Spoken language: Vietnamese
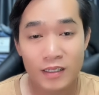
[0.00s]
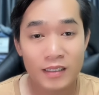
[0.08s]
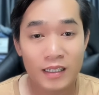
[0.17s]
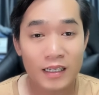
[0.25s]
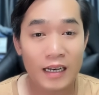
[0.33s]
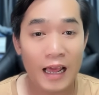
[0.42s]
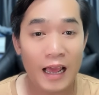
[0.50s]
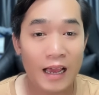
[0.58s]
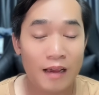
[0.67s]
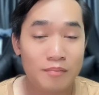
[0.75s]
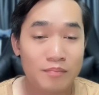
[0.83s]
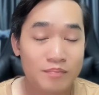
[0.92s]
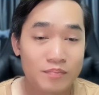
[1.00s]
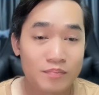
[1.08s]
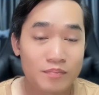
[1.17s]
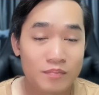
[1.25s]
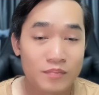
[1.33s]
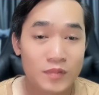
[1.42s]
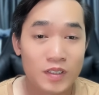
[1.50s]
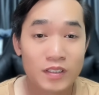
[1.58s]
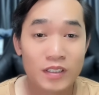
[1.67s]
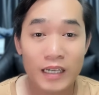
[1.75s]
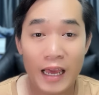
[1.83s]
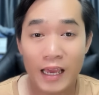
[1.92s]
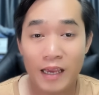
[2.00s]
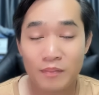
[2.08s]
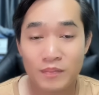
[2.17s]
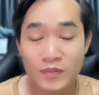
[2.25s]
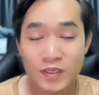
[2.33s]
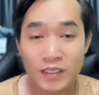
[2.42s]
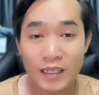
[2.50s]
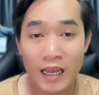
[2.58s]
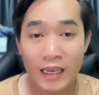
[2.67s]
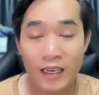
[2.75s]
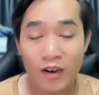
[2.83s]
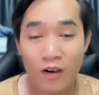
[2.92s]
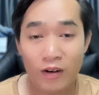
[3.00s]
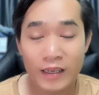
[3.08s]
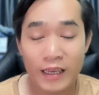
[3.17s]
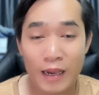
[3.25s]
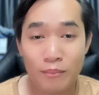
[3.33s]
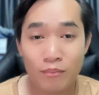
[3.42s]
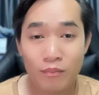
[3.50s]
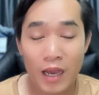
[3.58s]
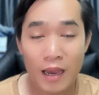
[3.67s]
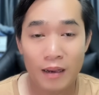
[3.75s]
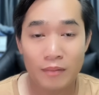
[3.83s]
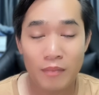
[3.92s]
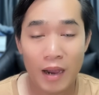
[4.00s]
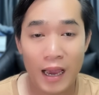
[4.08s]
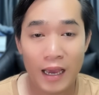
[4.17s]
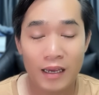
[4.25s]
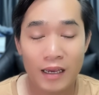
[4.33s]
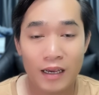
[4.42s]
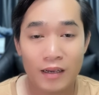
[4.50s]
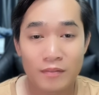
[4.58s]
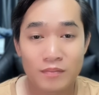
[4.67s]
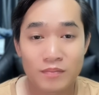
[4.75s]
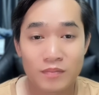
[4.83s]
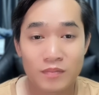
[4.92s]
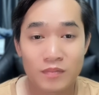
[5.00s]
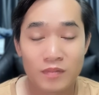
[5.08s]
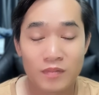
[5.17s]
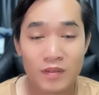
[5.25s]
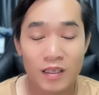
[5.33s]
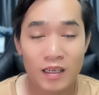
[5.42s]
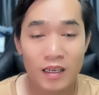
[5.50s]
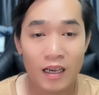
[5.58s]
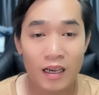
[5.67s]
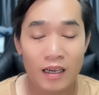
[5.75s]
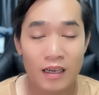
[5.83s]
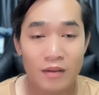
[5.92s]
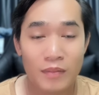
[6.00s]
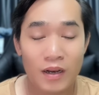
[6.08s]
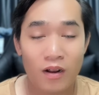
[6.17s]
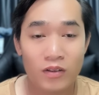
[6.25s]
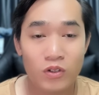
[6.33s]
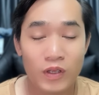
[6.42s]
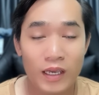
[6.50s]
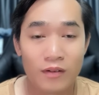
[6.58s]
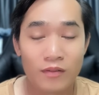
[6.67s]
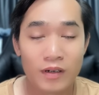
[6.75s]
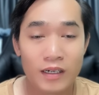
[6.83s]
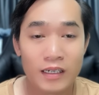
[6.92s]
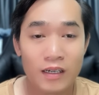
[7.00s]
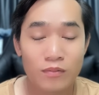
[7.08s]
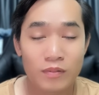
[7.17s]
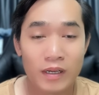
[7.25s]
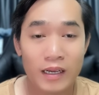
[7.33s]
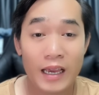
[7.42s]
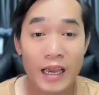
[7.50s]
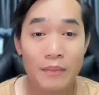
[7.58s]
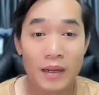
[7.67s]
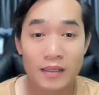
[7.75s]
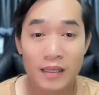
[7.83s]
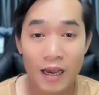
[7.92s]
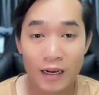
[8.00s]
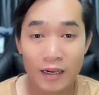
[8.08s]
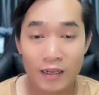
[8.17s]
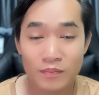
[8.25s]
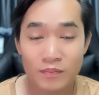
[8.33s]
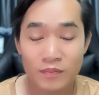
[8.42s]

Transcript: tức là trước đây á trước đây cái đoạn ghi âm mà bà um, à, bà nói chuyện với ông à, hai bằng thờ đó